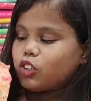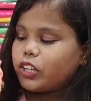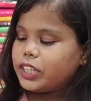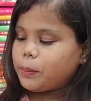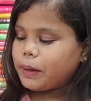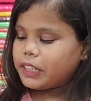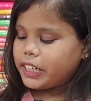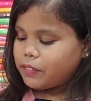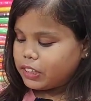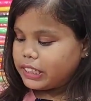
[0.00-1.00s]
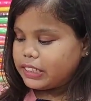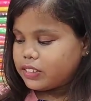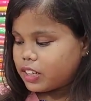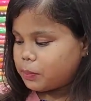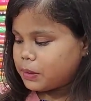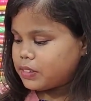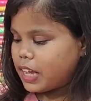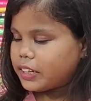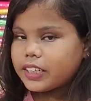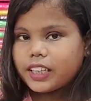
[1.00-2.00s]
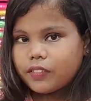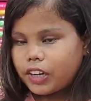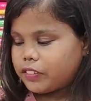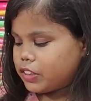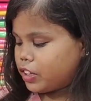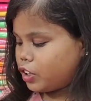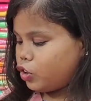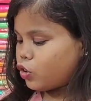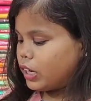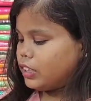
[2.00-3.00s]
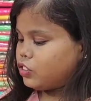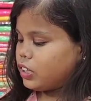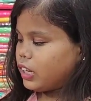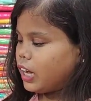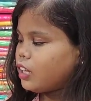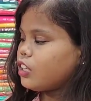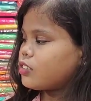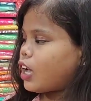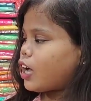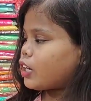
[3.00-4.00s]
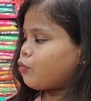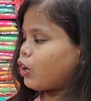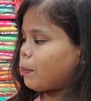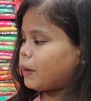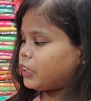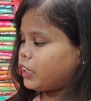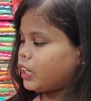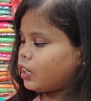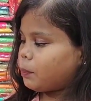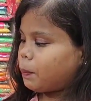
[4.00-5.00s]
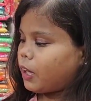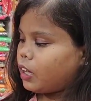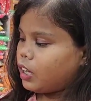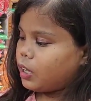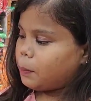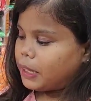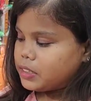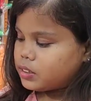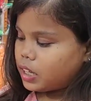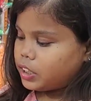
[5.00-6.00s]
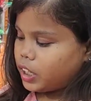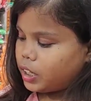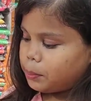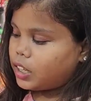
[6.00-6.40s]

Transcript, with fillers: ஸோ இது பார்த்தீங்கன்னா வந்து டிஜிட்டல் பிரிண்ட் சாரீ தீபாவளிக்கு வந்திருக்க நியூ கலெக்ஷன் தான் சாரீ ஃபுல்லாக பார்த்தீங்கன்னா பிளைன் சாரீ தான்